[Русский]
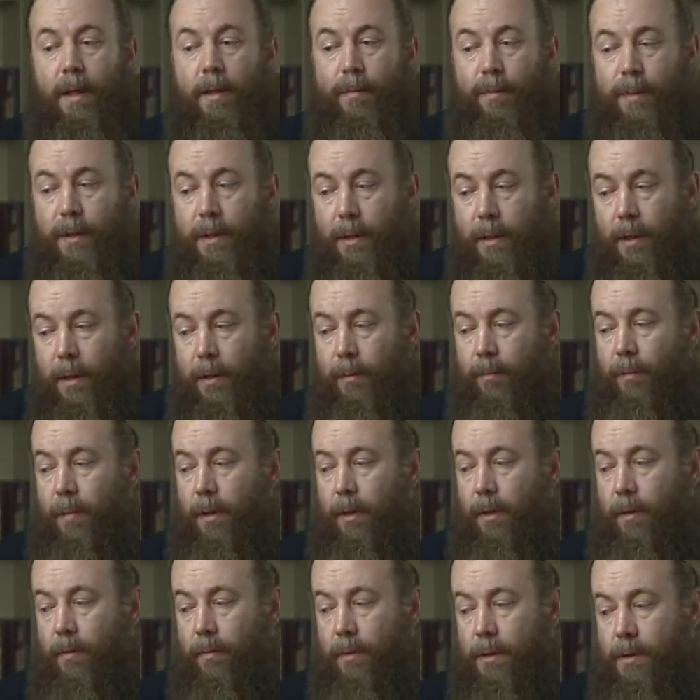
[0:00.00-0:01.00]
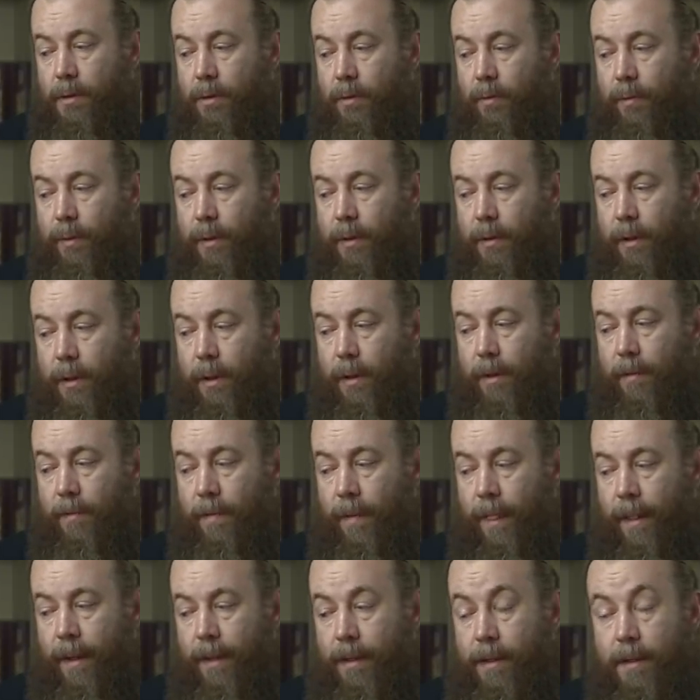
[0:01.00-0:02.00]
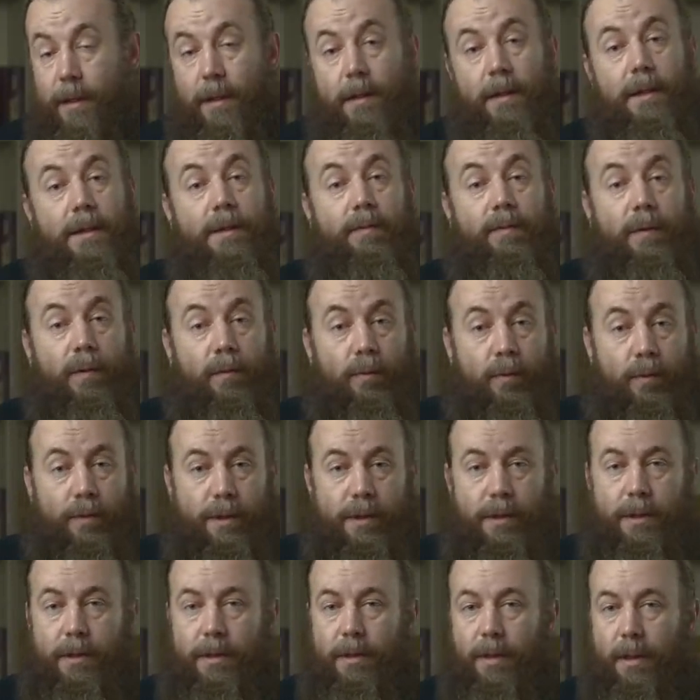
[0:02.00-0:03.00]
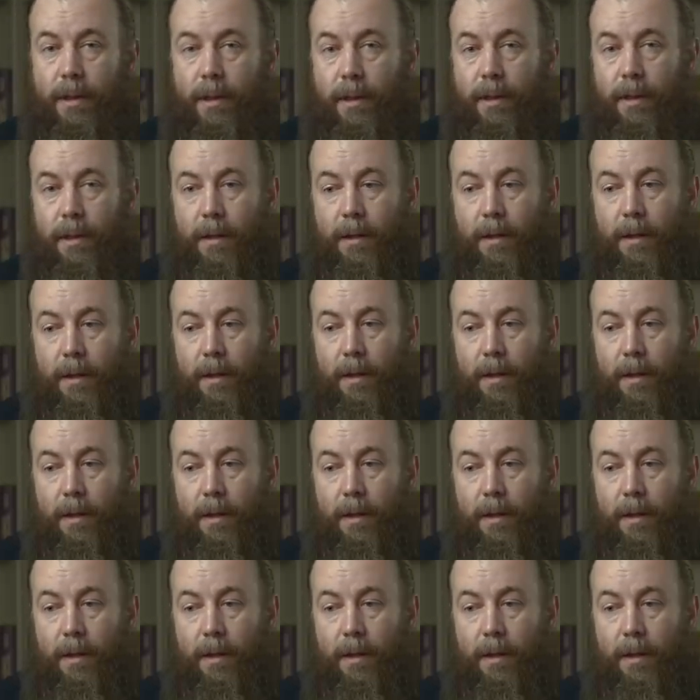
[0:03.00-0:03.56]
миром возлюбленное тело своего учителя.